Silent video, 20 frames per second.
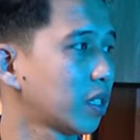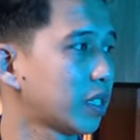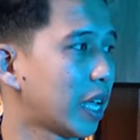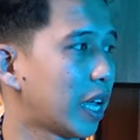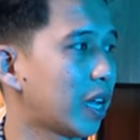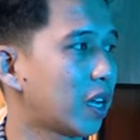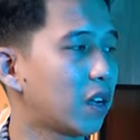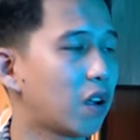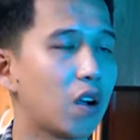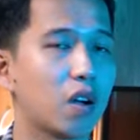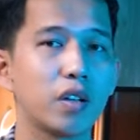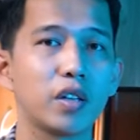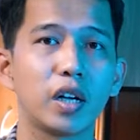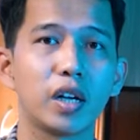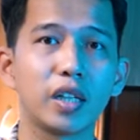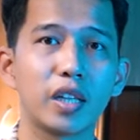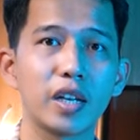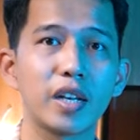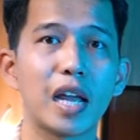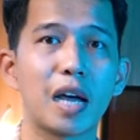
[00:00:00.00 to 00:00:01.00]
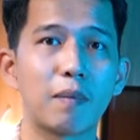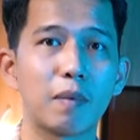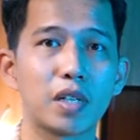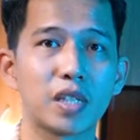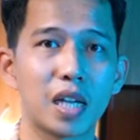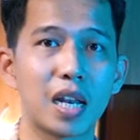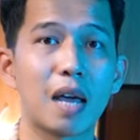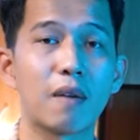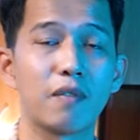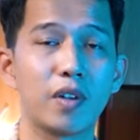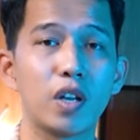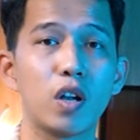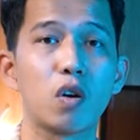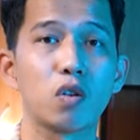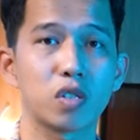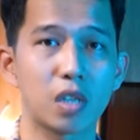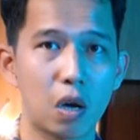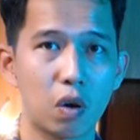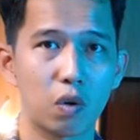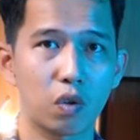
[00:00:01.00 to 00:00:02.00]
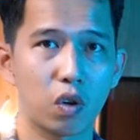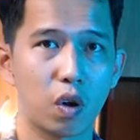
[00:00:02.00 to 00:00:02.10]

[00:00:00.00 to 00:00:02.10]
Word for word: sẽ có những cái tính năng mình sẽ làm video sau